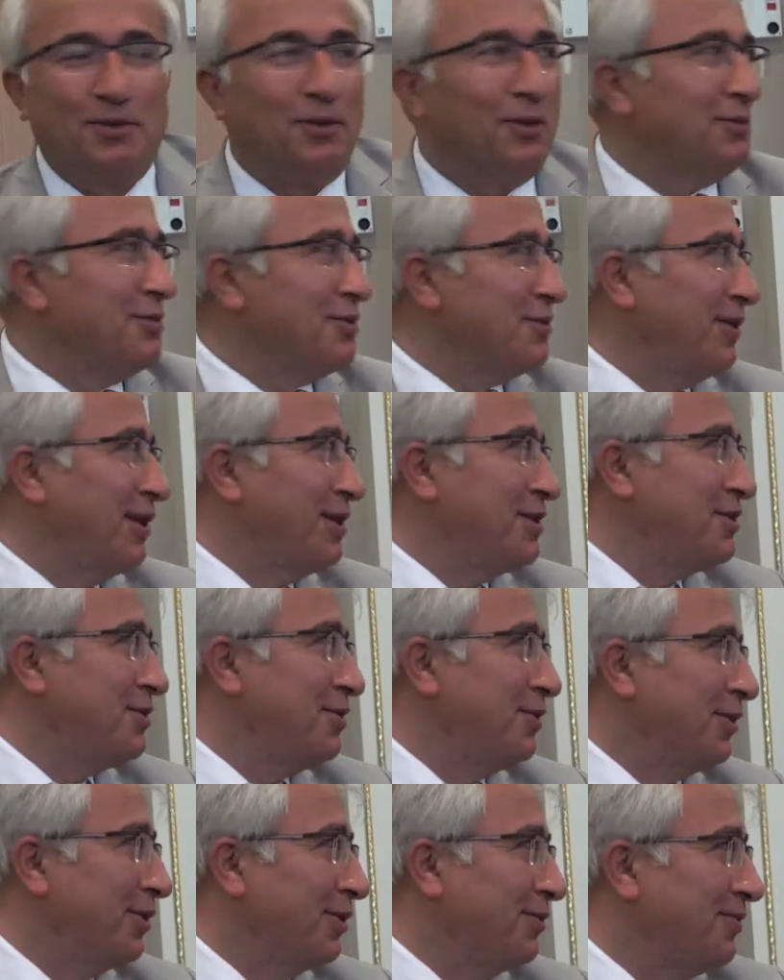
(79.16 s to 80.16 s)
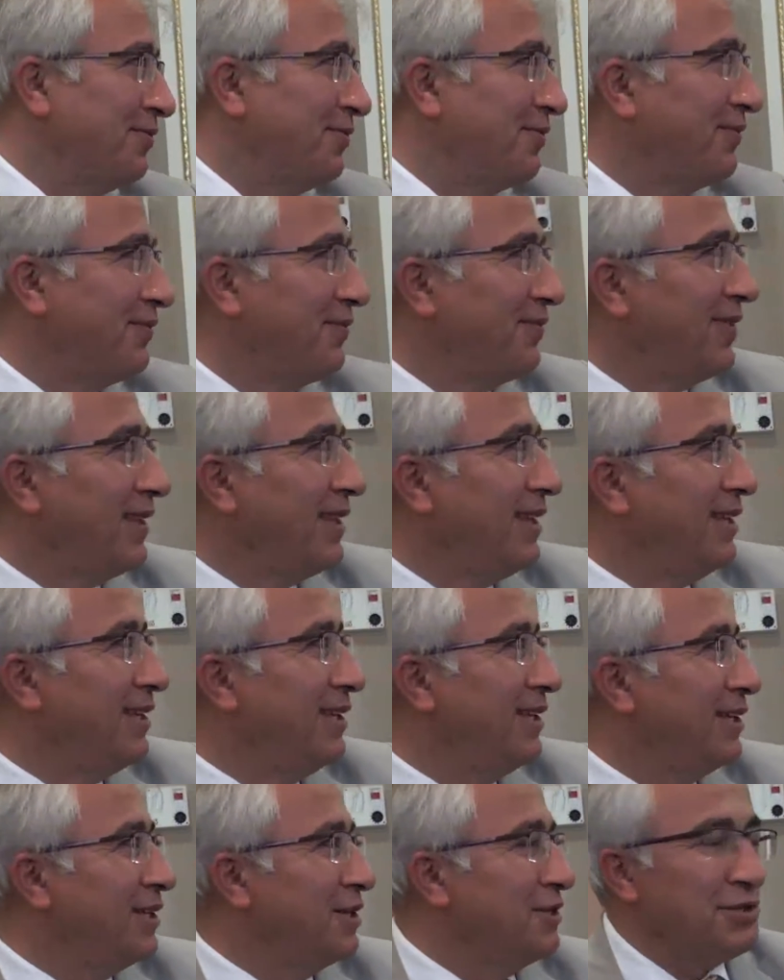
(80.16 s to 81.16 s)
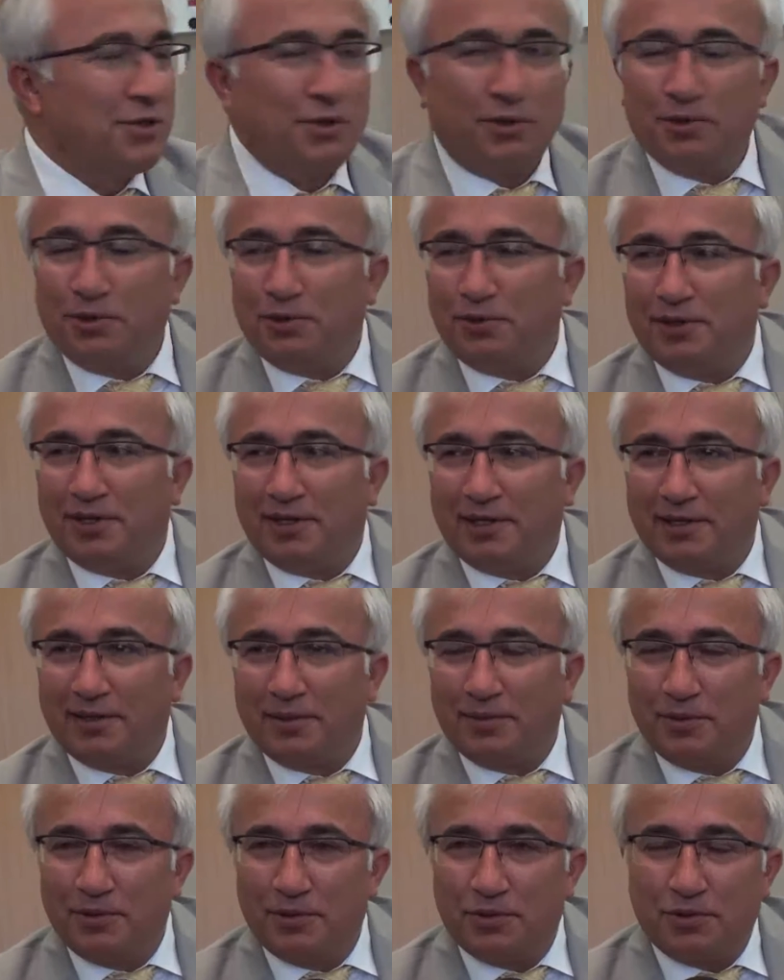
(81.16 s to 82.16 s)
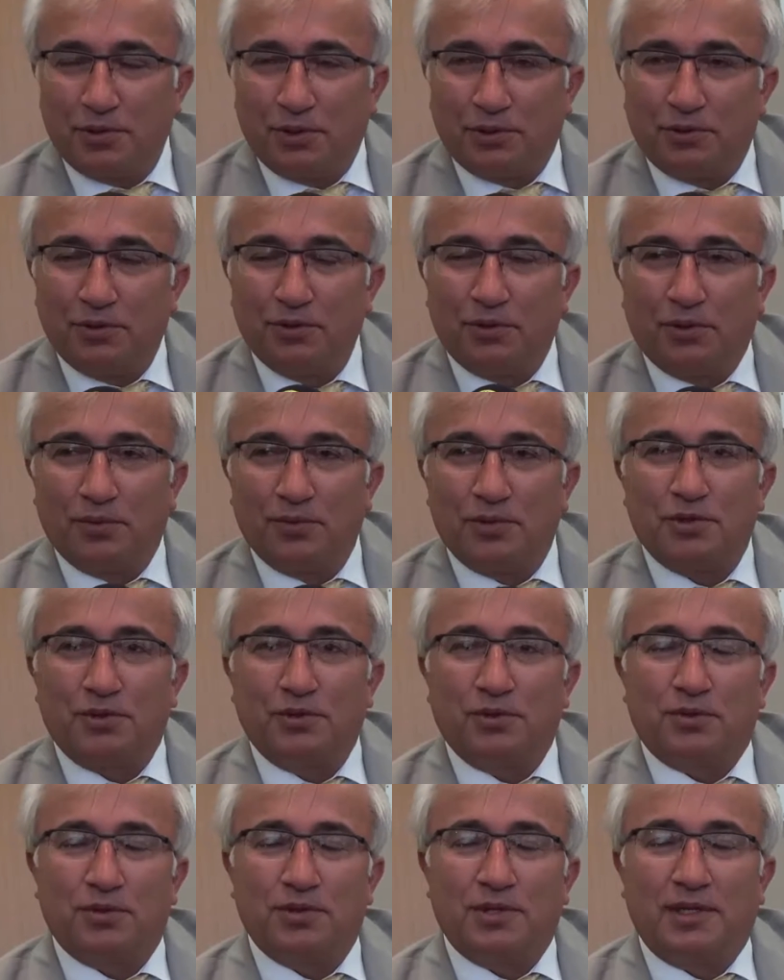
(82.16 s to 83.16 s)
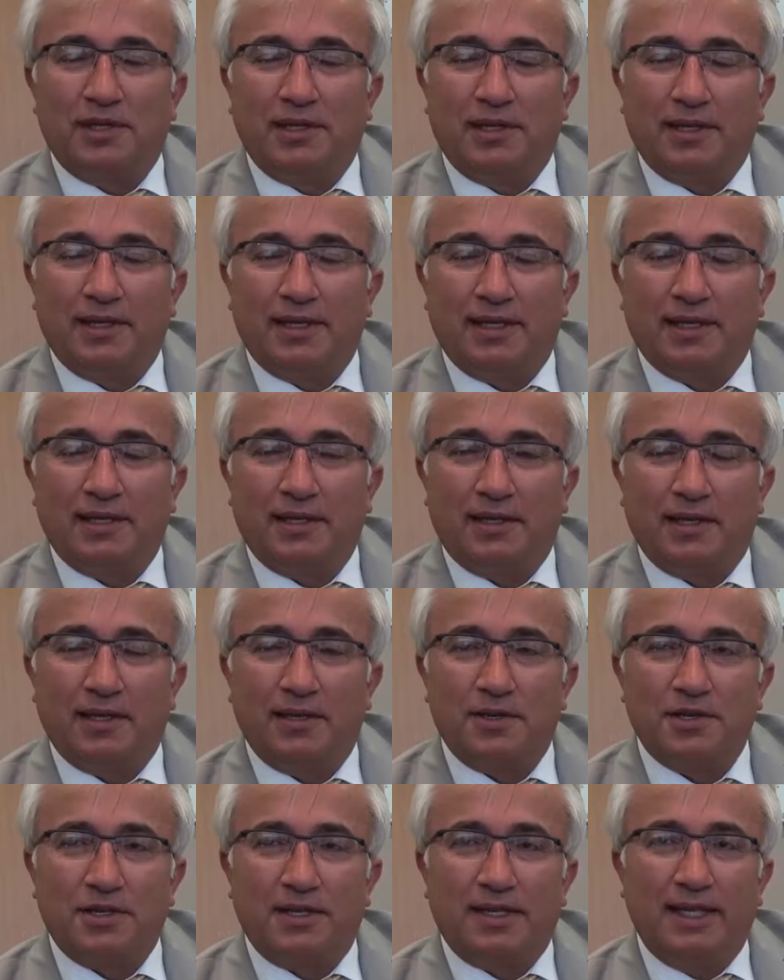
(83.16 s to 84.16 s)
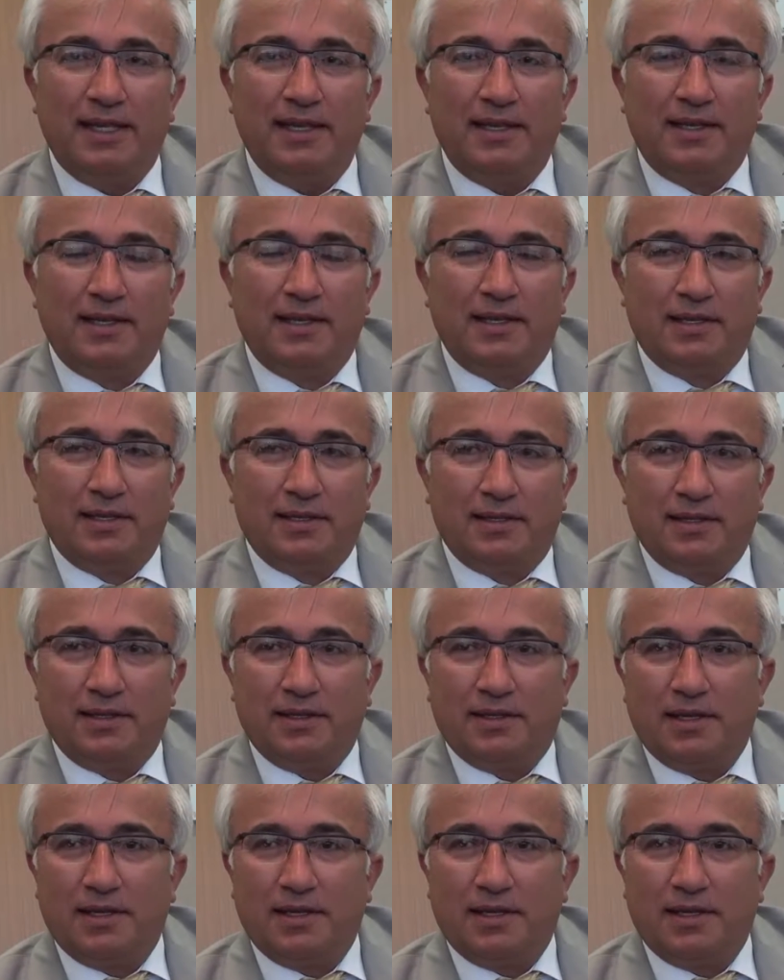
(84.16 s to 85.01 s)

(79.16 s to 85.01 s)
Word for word: 30 Mayıs günü ikinci günüydü ya da 3-4 gün olmuştu Kütahya gelişinde e,